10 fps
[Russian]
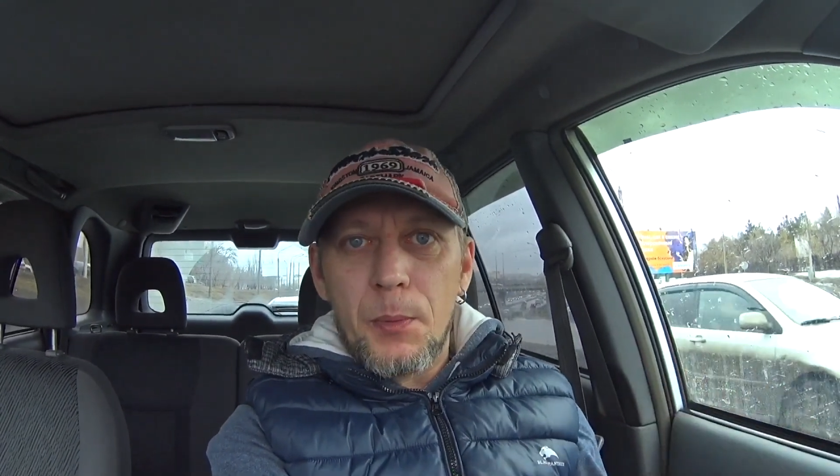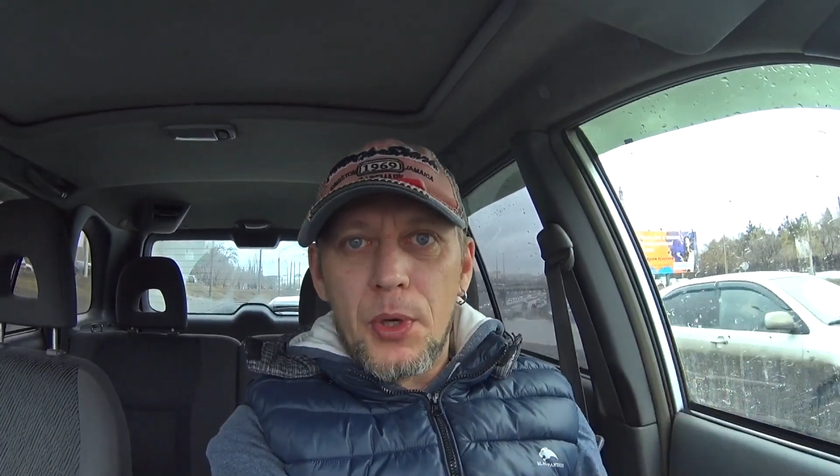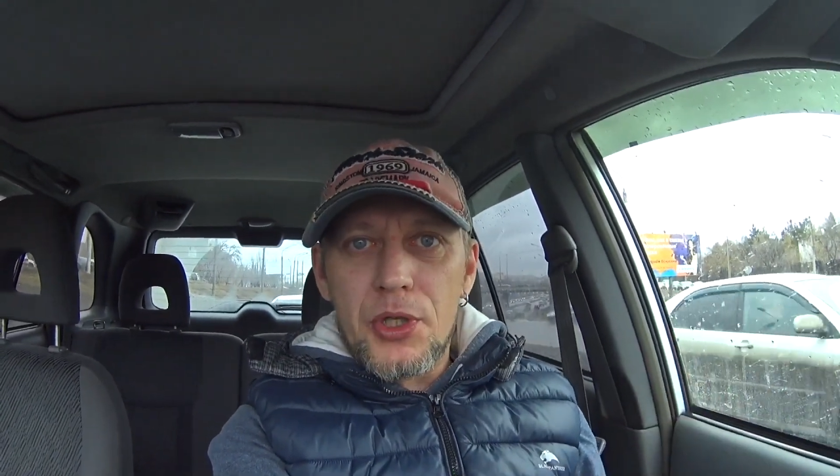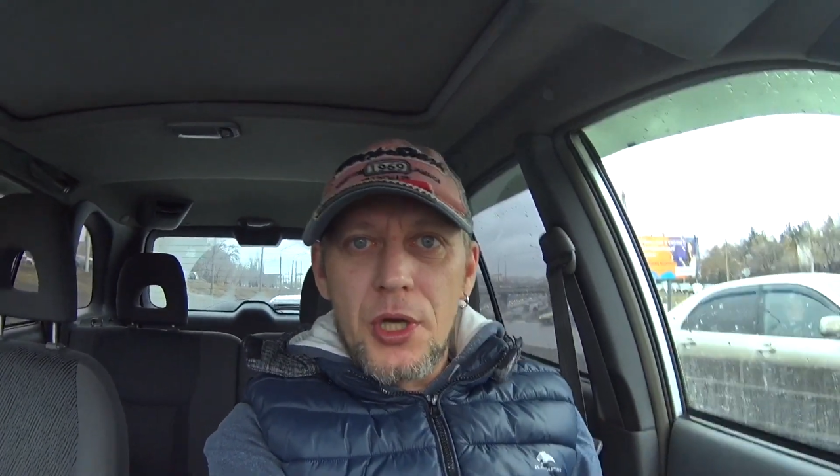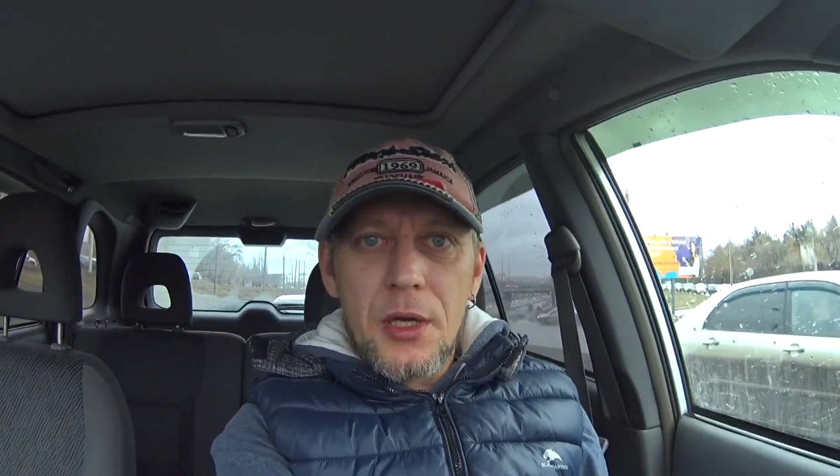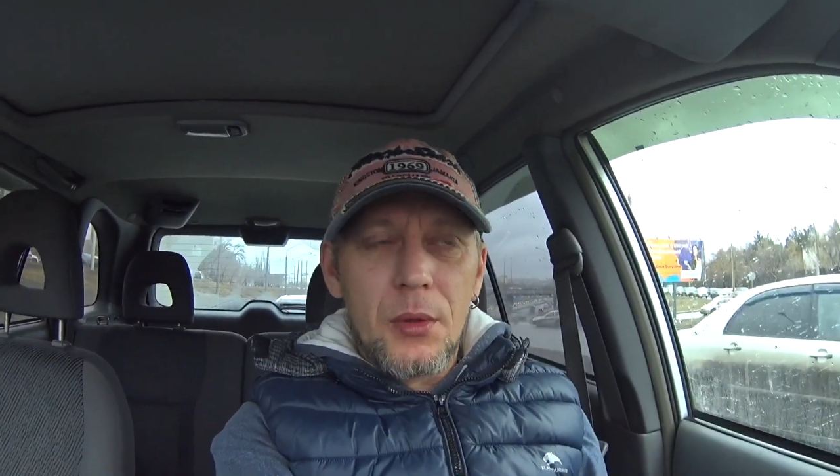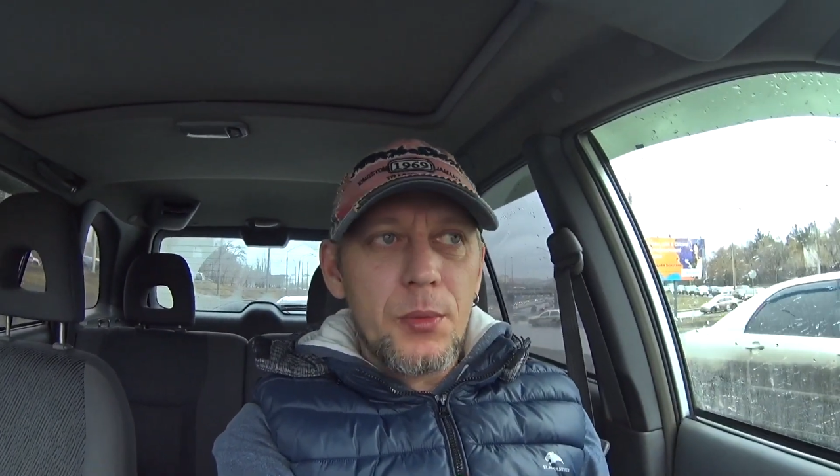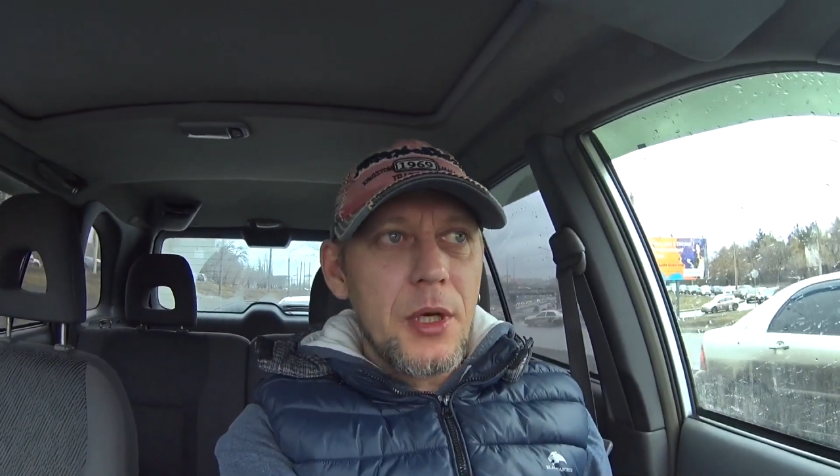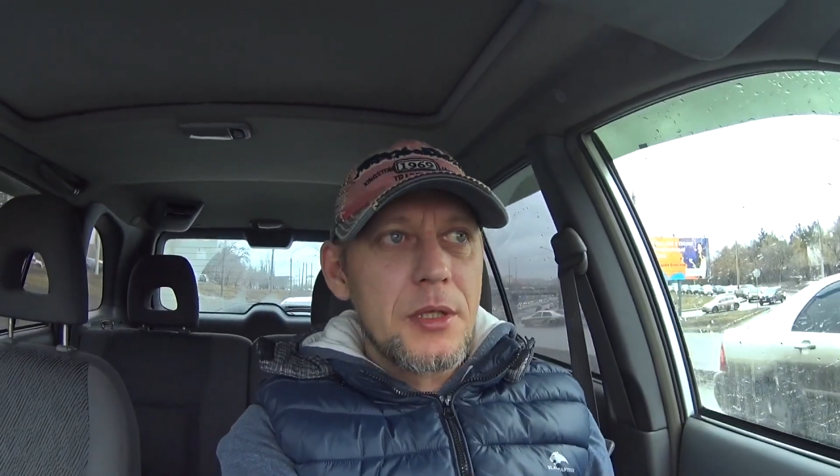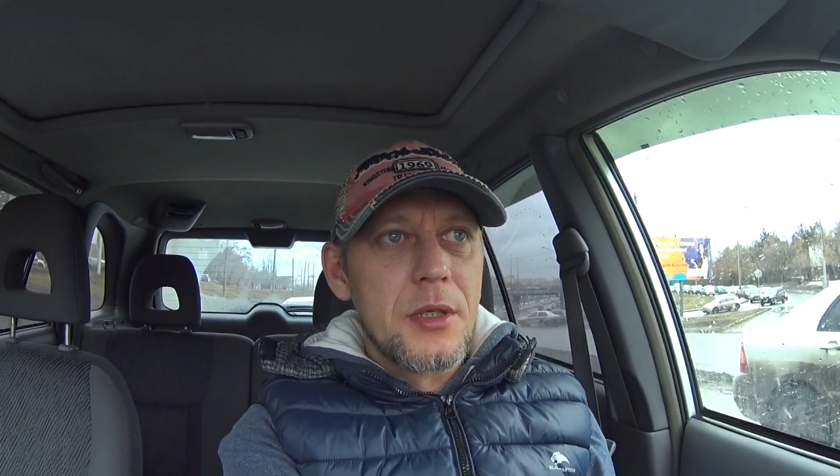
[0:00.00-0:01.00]
пожарил
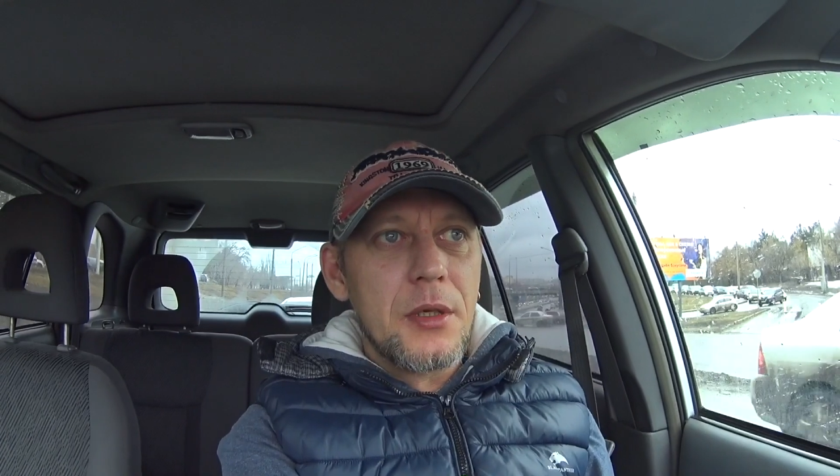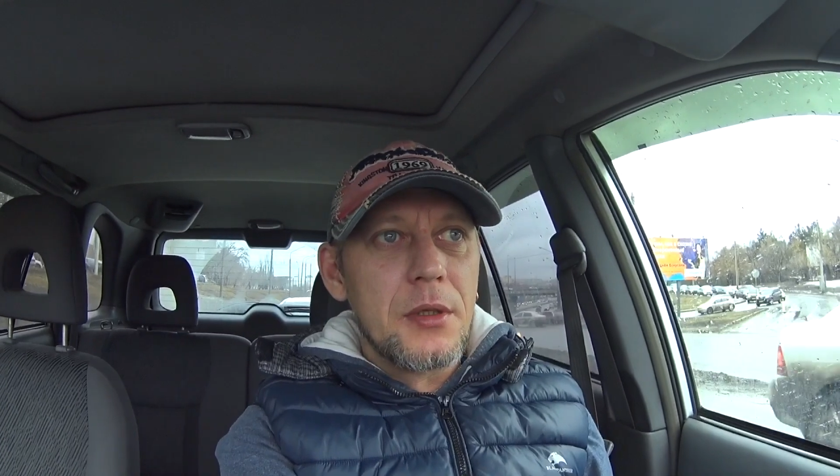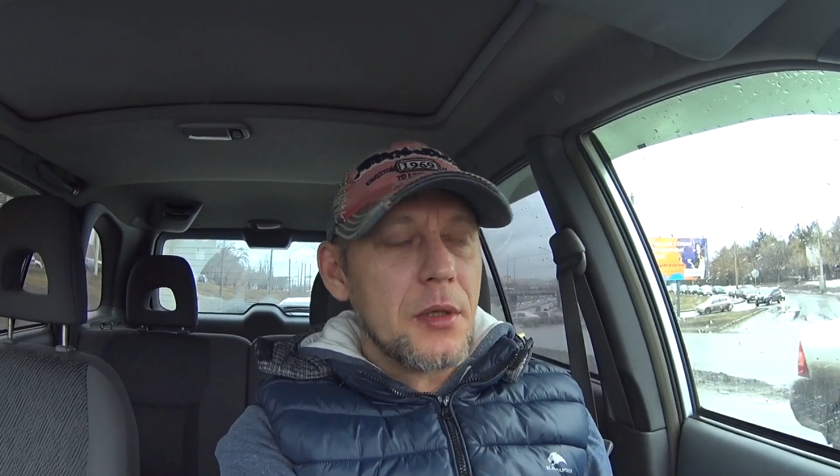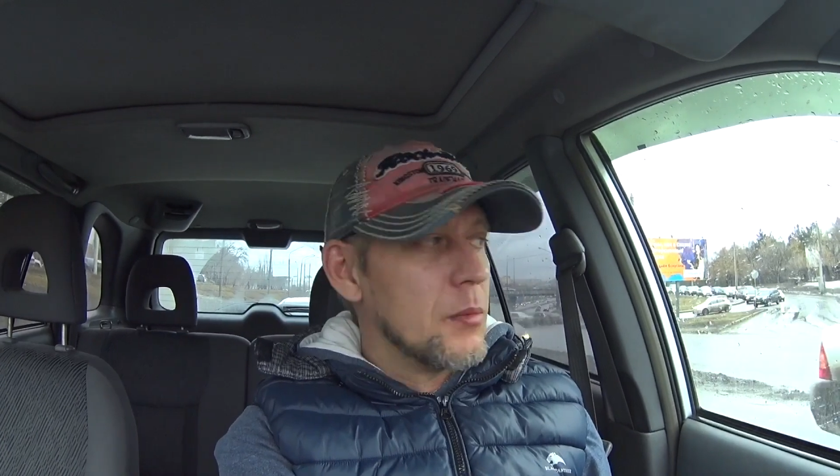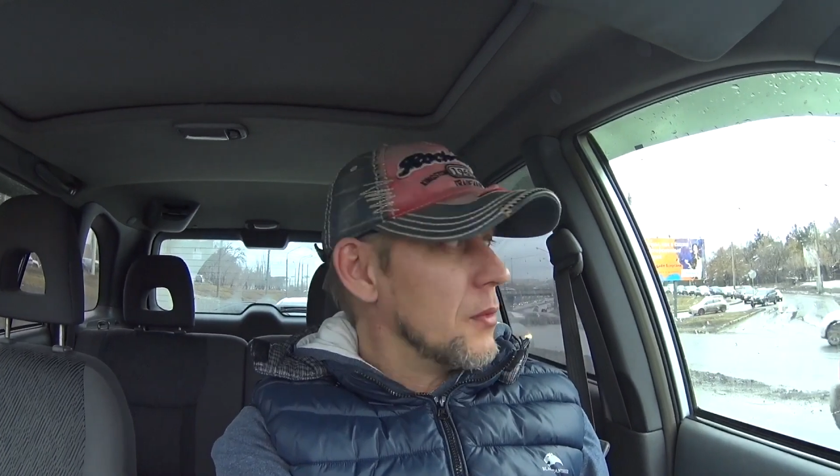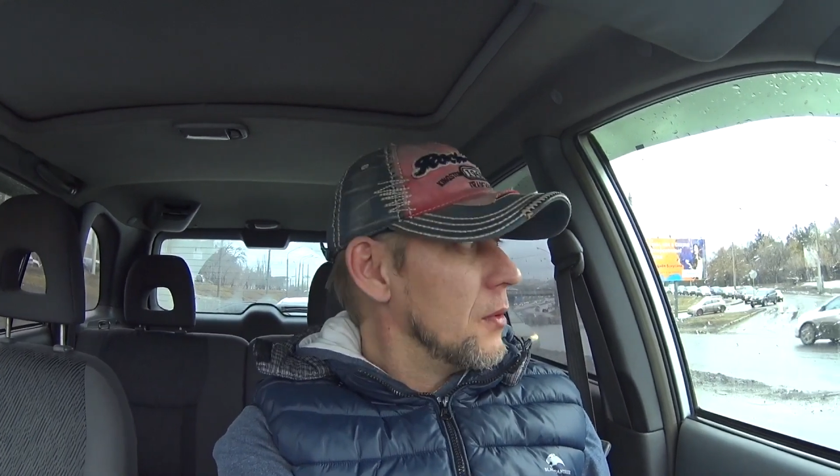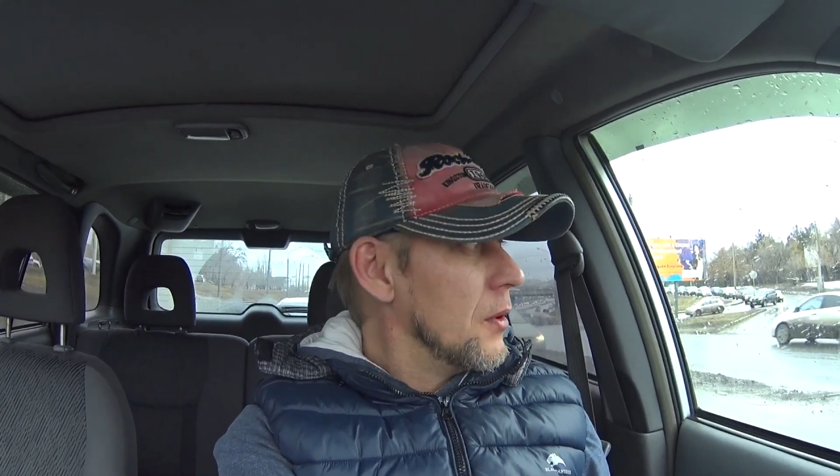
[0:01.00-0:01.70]
мясо или там